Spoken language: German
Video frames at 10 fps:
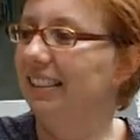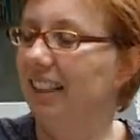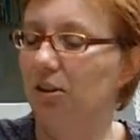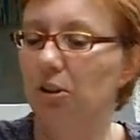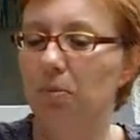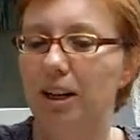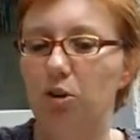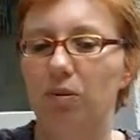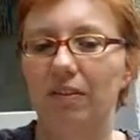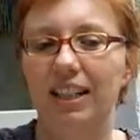Also zum
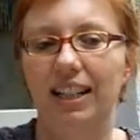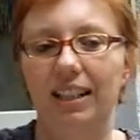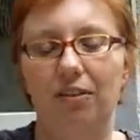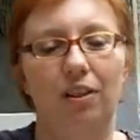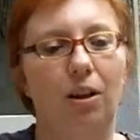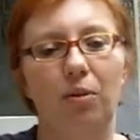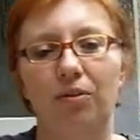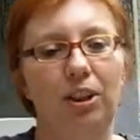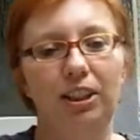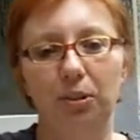Beispiel, wenn eine Frau
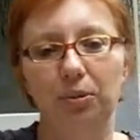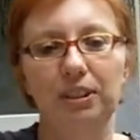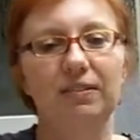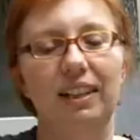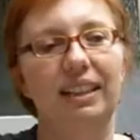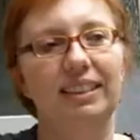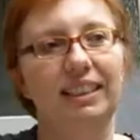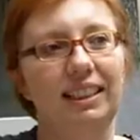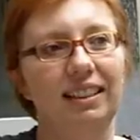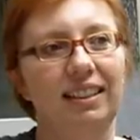völlig
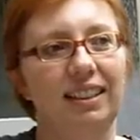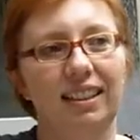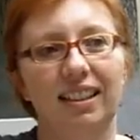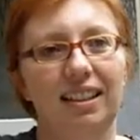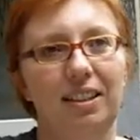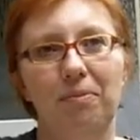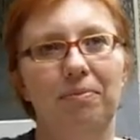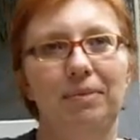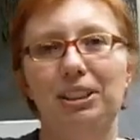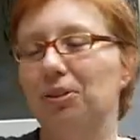größenwahnsinnige
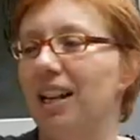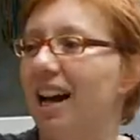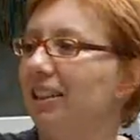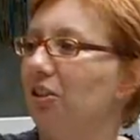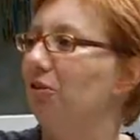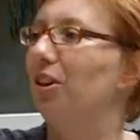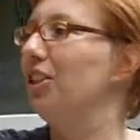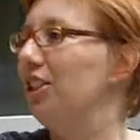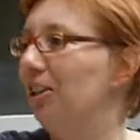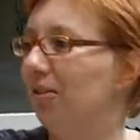ähm, missionarische
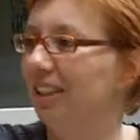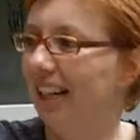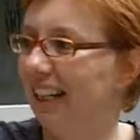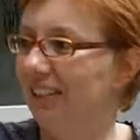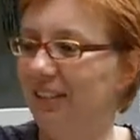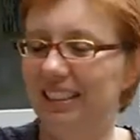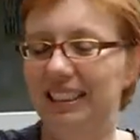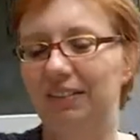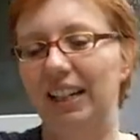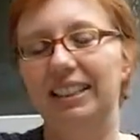Vorstellungen hat, wie sie
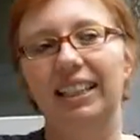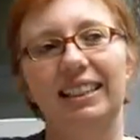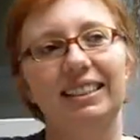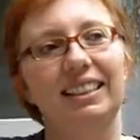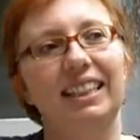die Welt rettet,